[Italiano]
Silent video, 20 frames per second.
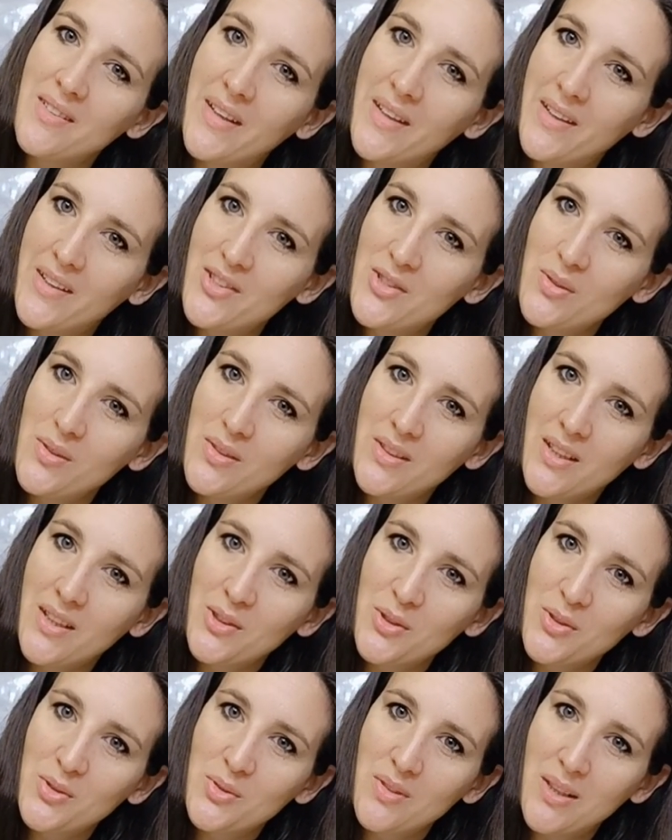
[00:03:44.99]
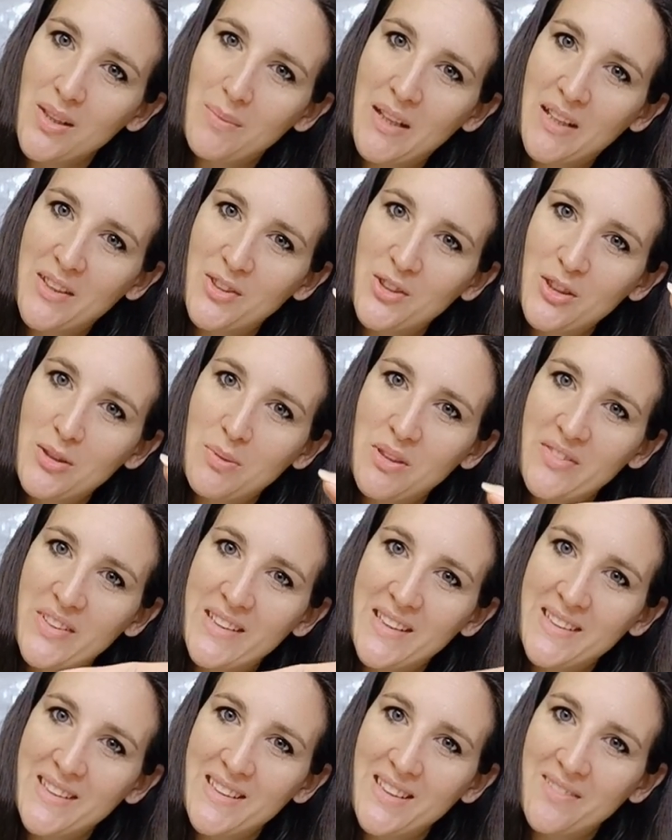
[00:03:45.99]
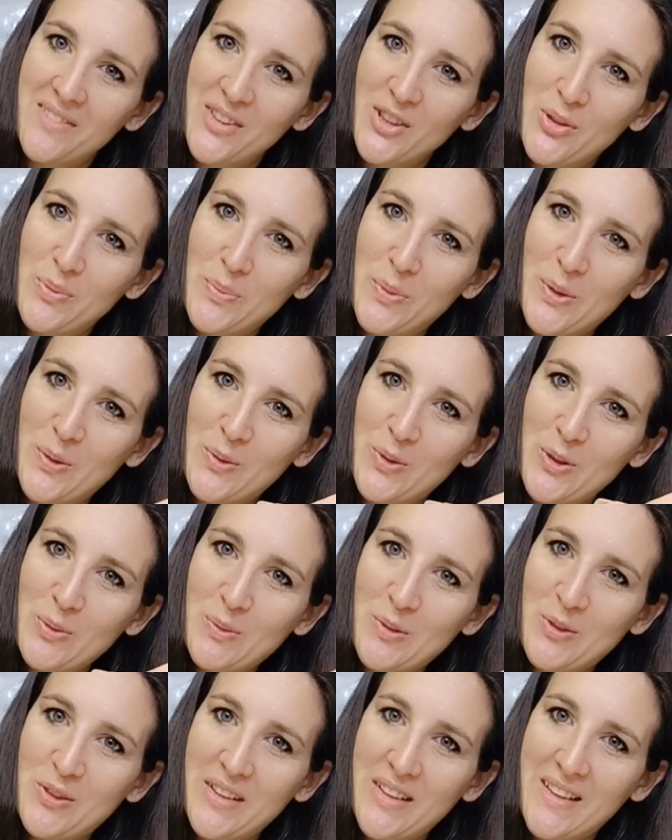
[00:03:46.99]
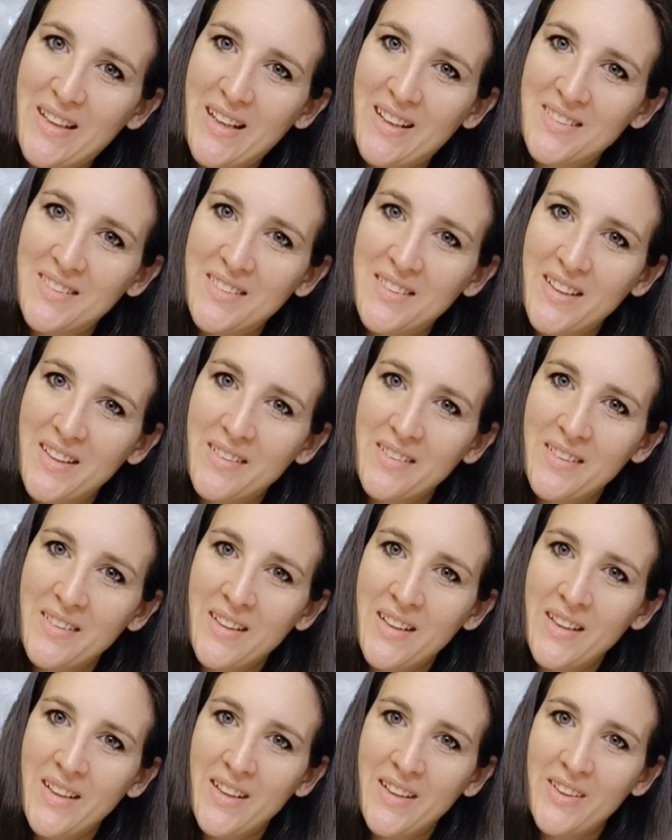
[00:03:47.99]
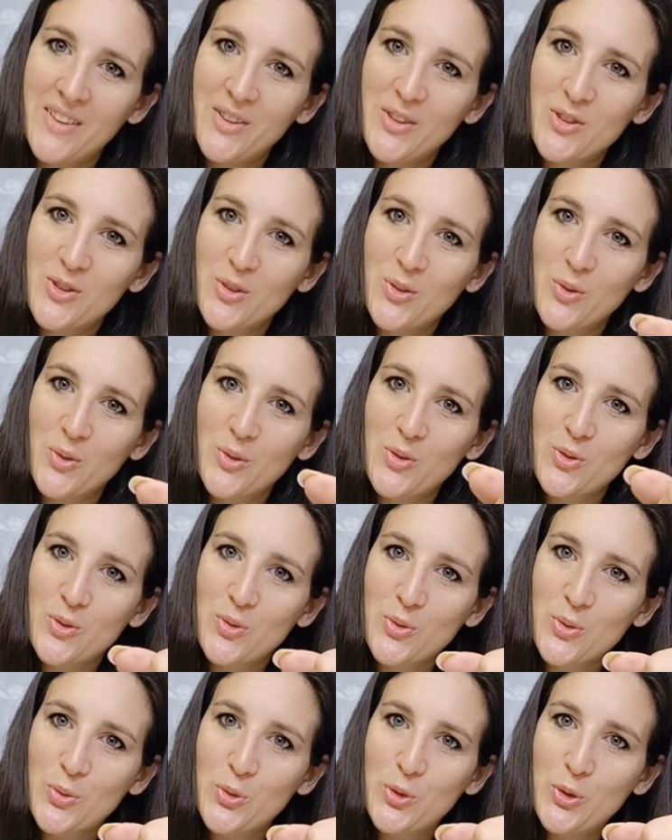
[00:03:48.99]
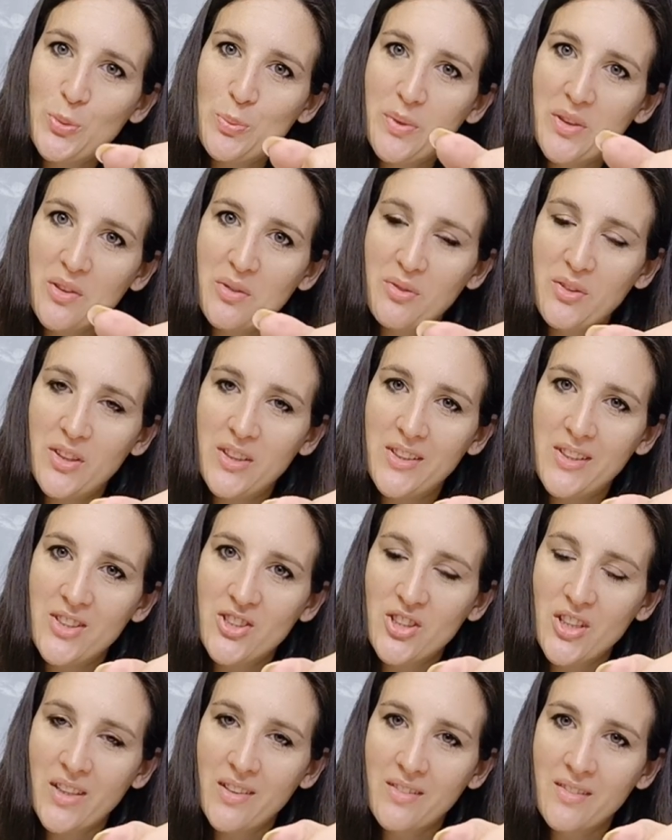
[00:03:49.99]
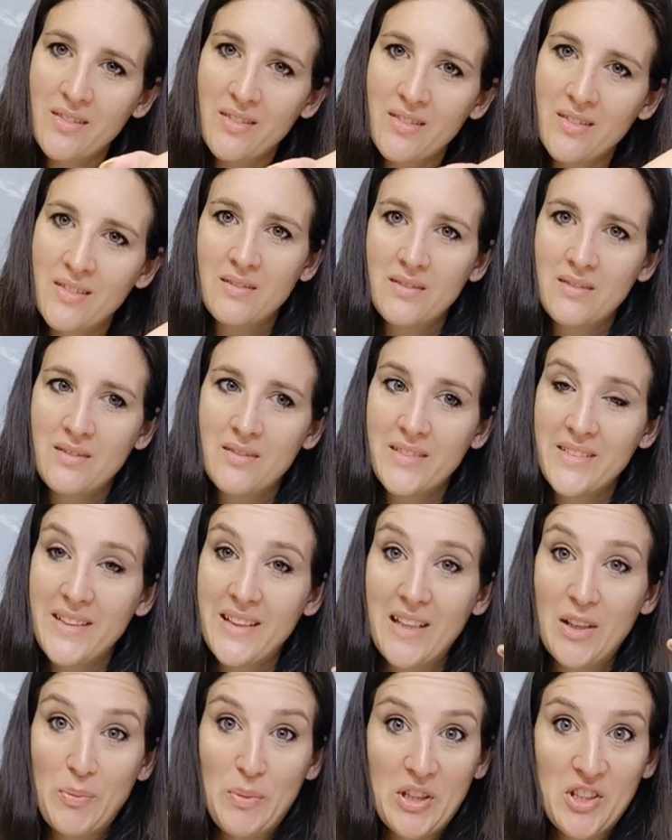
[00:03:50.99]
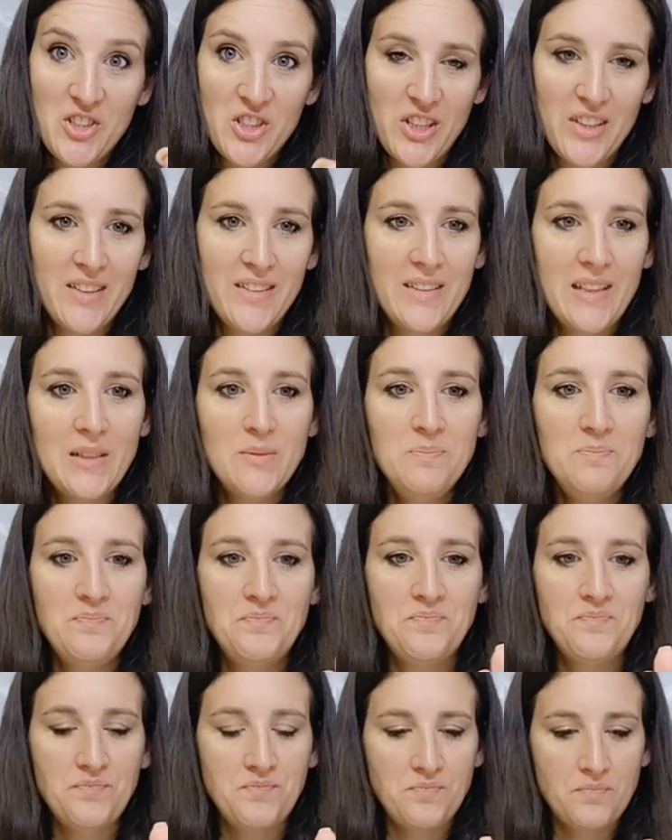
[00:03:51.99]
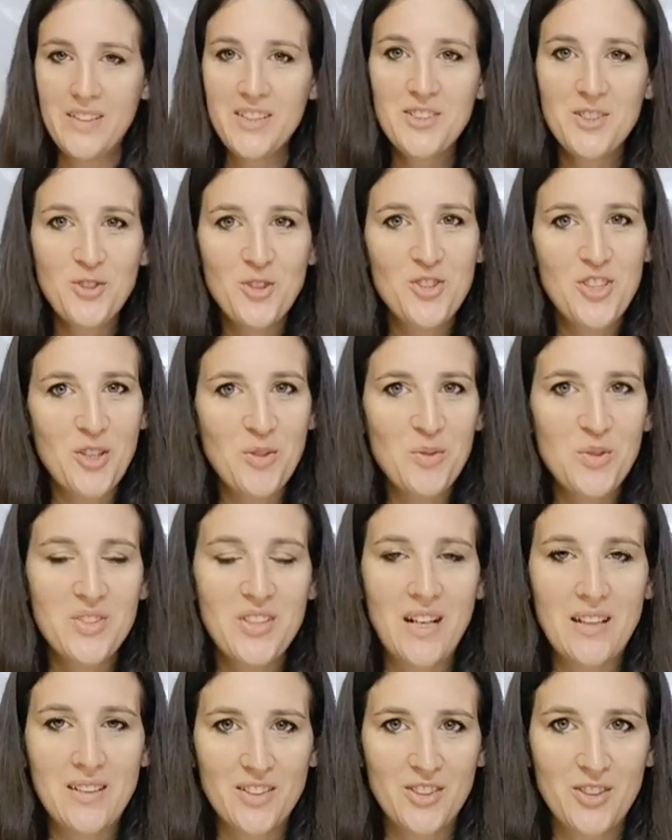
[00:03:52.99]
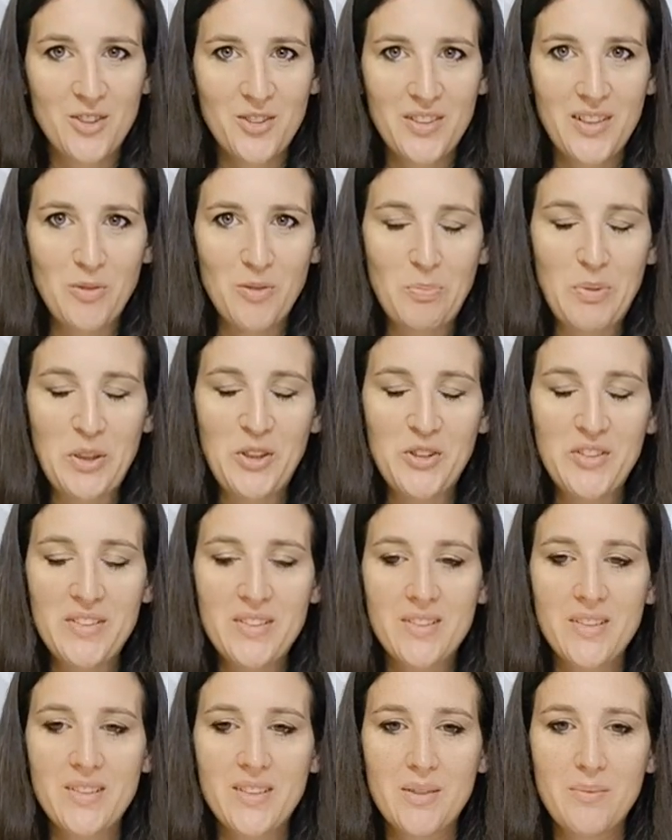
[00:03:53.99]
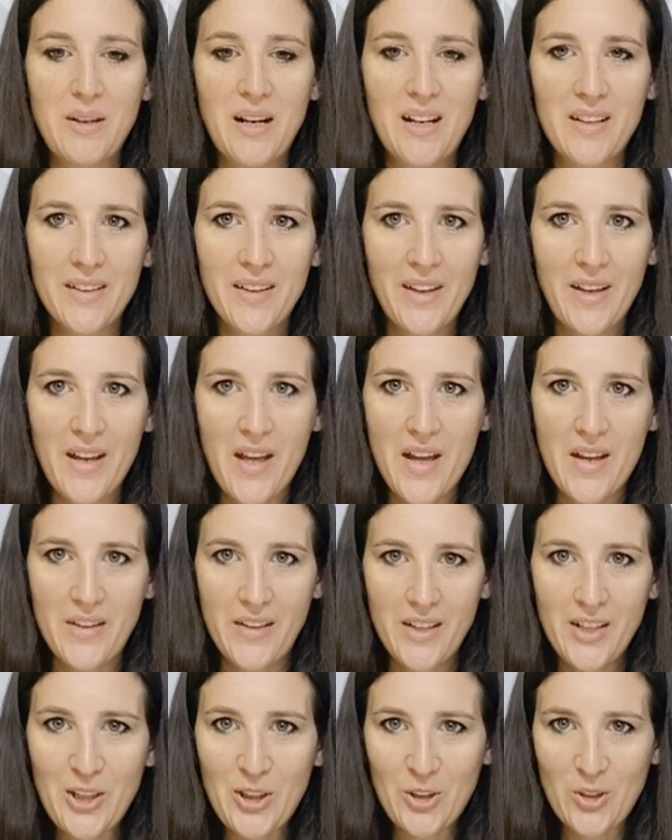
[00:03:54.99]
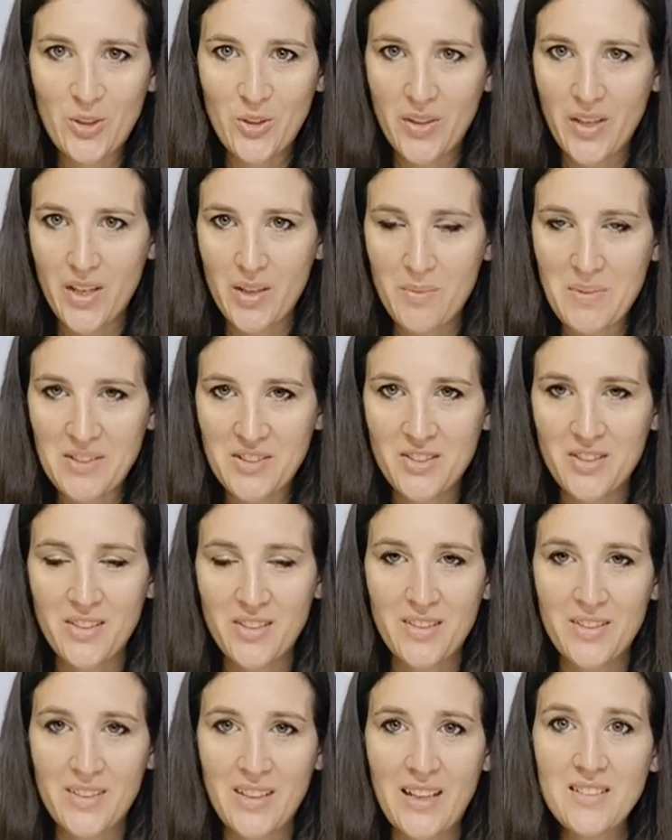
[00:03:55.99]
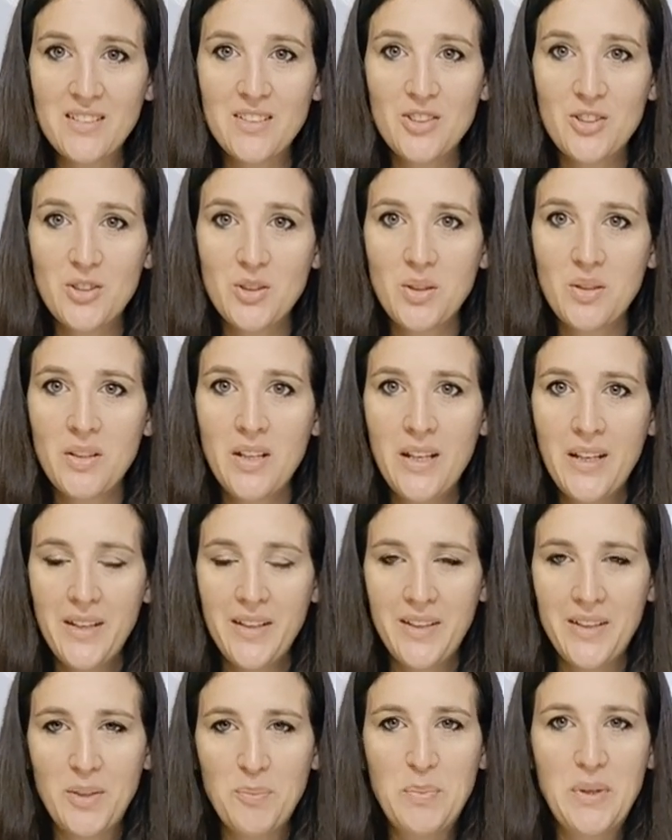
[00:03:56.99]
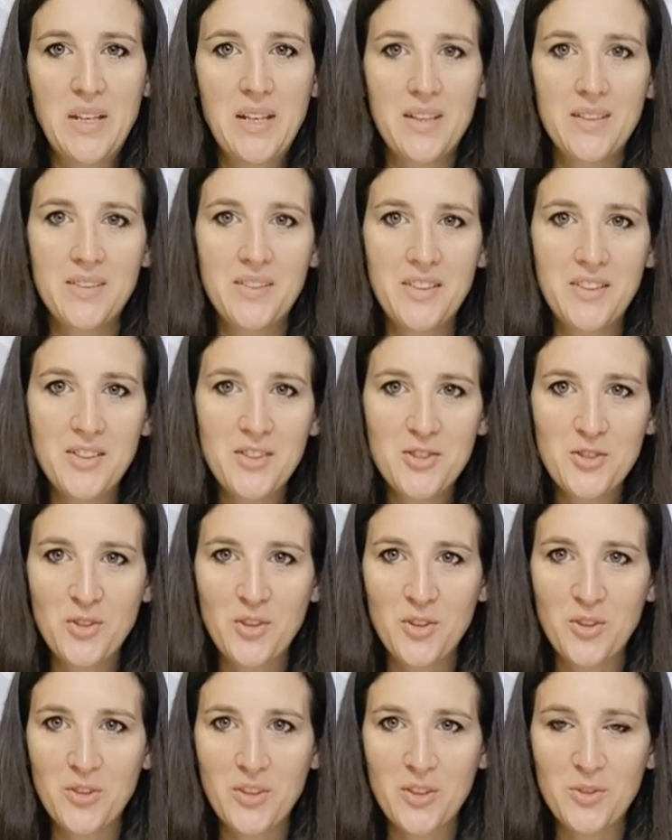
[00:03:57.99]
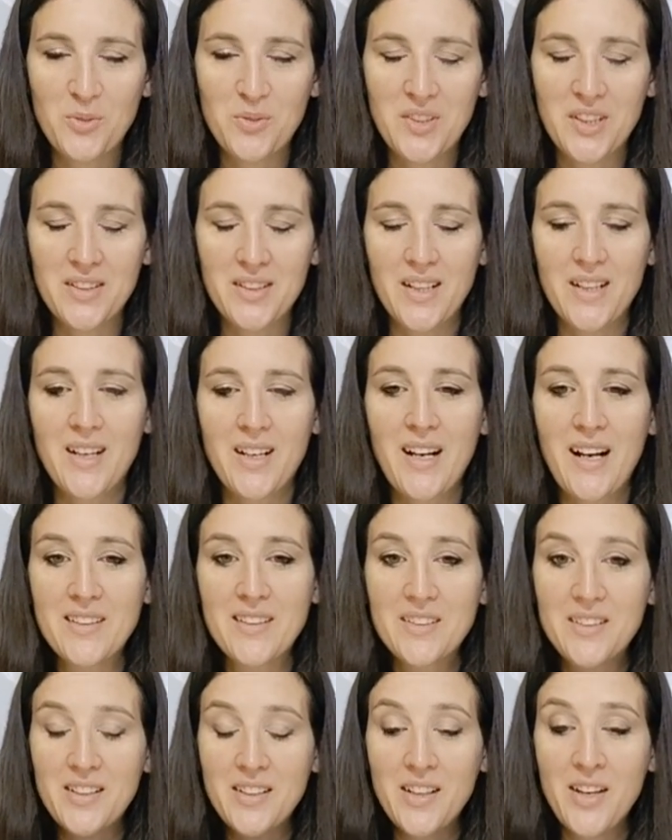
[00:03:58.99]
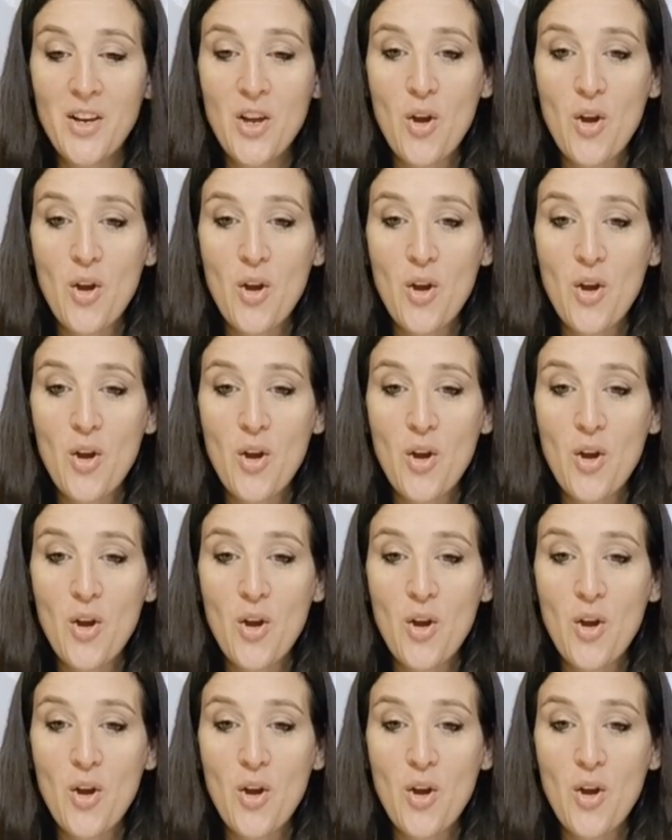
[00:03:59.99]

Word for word: è il risultato sulla mano come vedete davvero molto molto elegante io sono super felice della mia scelta li sto già usando da un paio di settimane e il colore è rimasto intatto, i brillantini sono ancora tutti attaccati,